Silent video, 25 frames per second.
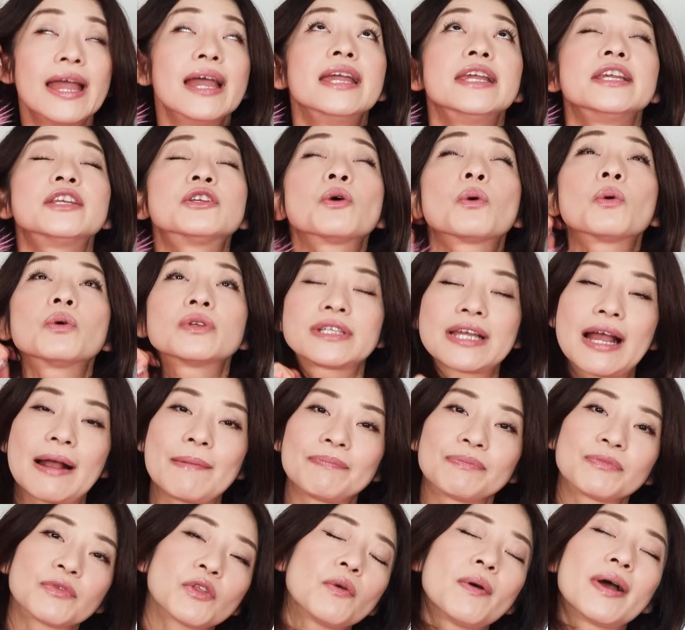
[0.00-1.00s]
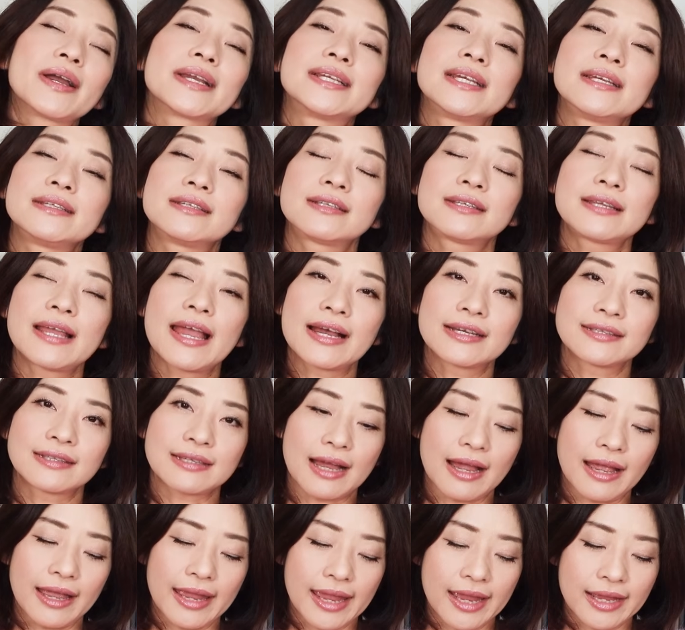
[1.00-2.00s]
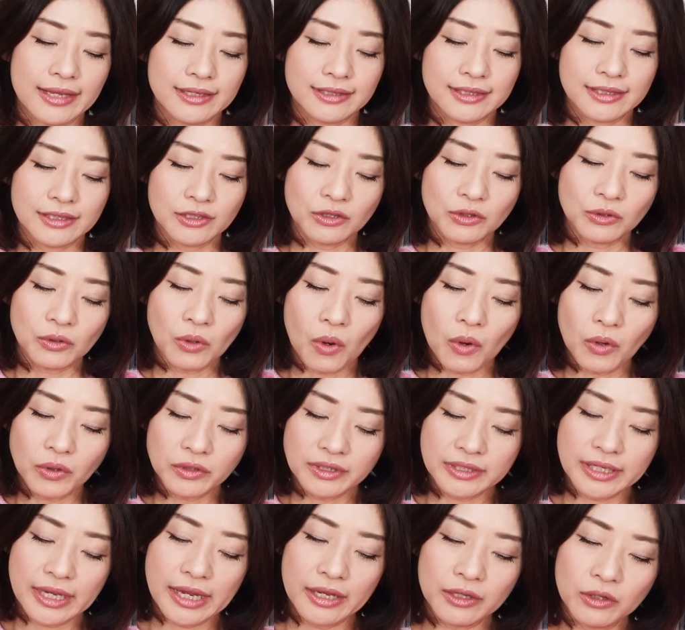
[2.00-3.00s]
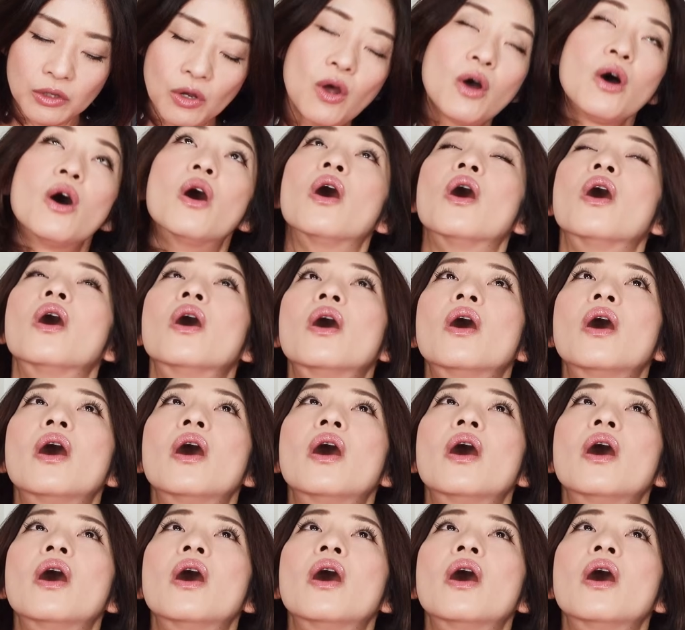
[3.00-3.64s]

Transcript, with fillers: ひとこちゃん、とわきせやさん演じるホセの、